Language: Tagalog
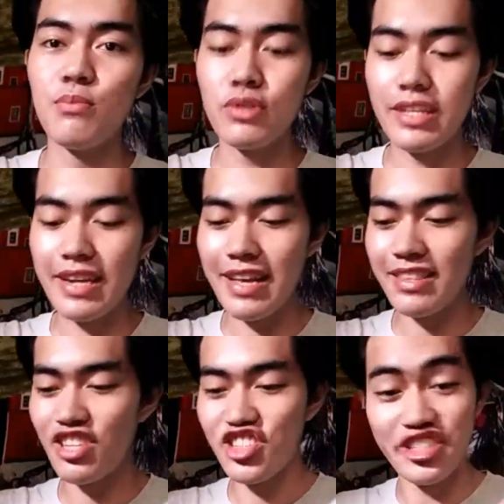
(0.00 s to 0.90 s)
buksan
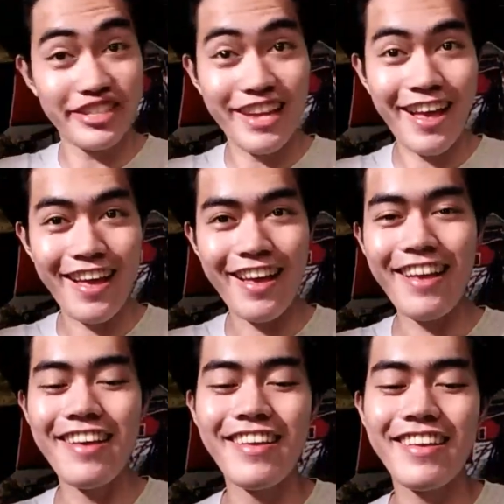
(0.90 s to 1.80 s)
natin siya.
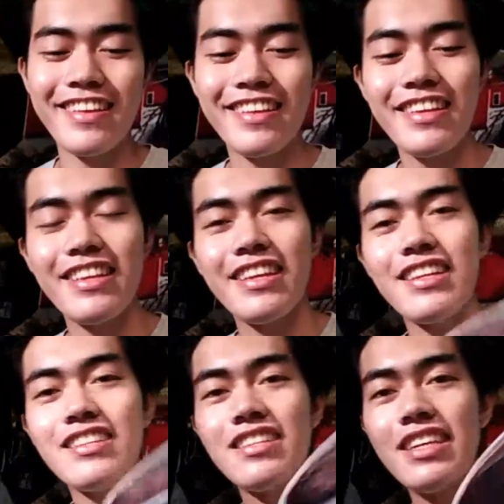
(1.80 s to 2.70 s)

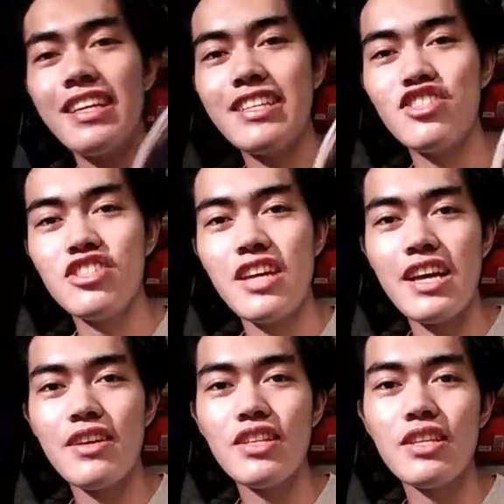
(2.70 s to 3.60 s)
Ayan
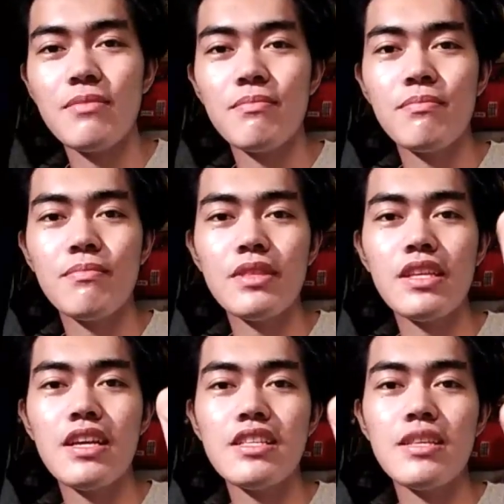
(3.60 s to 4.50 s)
siya.
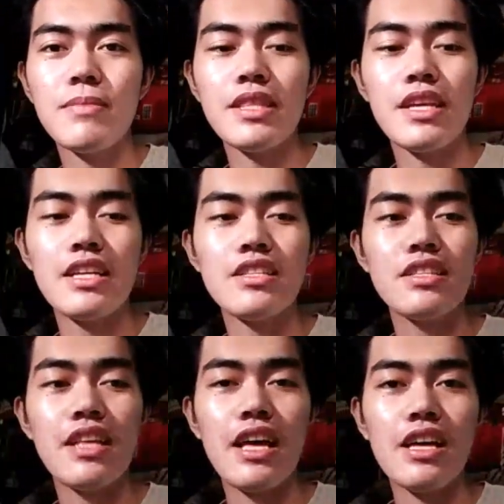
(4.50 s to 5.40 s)
Tigas na,
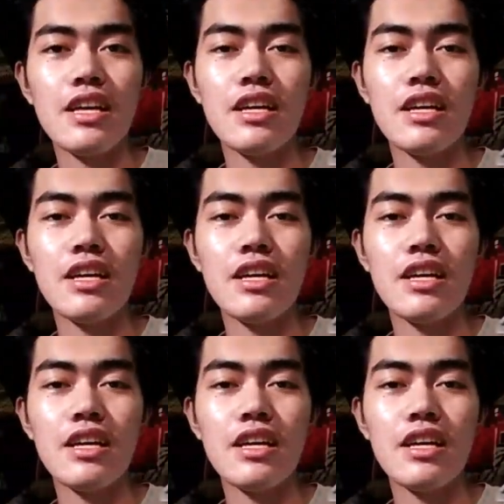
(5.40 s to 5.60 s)
tigas na.